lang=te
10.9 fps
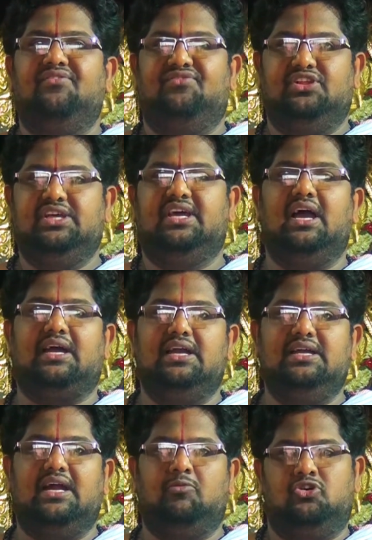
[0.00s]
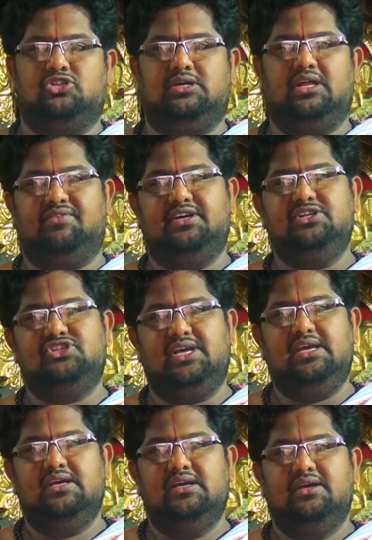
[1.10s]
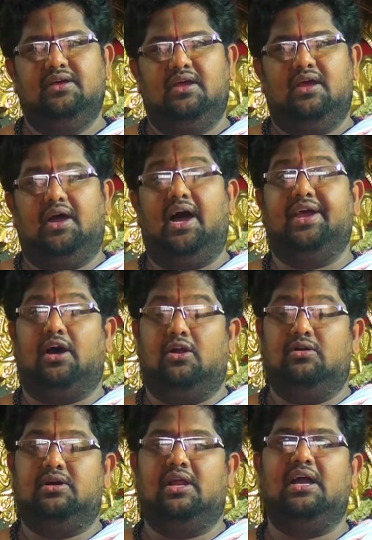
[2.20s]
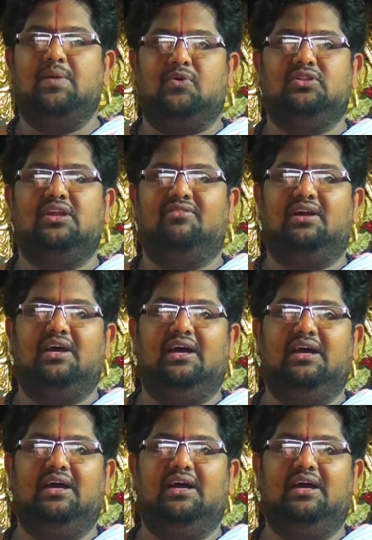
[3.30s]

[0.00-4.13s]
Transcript: విధిగా కళ్యాణ మహోత్సవం నిర్వహించి ఆయన అనుగ్రహాన్ని పొందడం వలన